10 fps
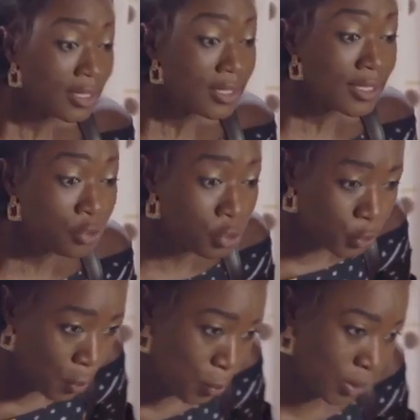C'est
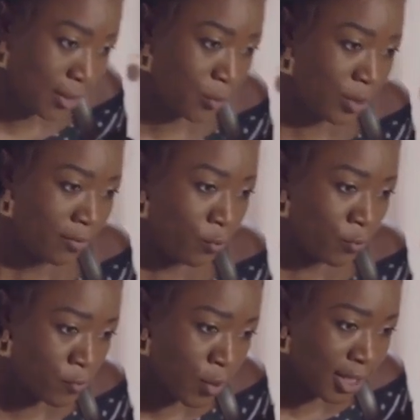justement pour ça qu'on est venu vous
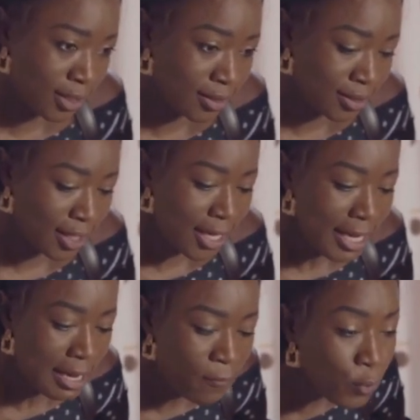voir.
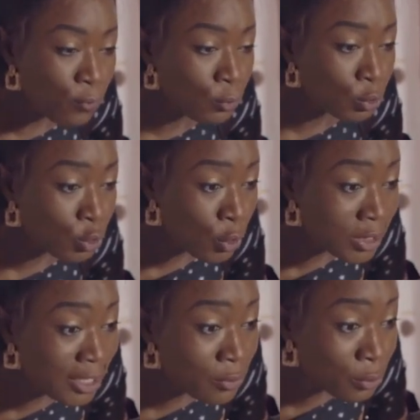Il faut que vous nous
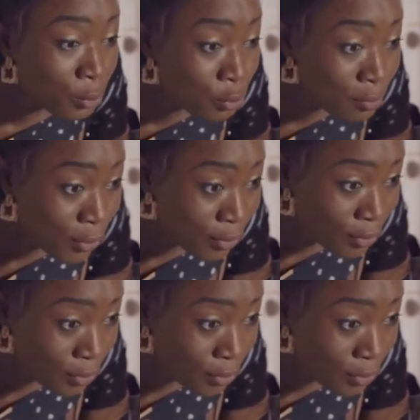sortiez le document,